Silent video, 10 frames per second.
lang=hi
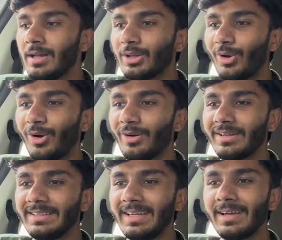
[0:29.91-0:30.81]
तो
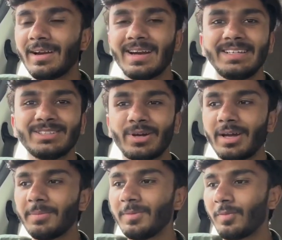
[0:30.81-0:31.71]
ये गाड़ी जो है
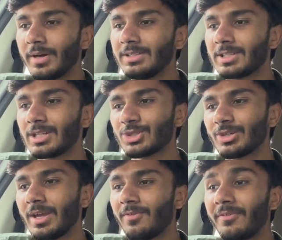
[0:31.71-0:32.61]
अभी भाई चल
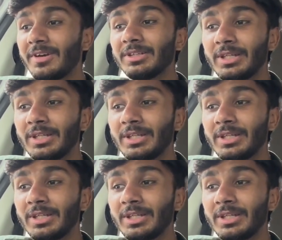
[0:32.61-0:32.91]
चुकी है फिफ्टी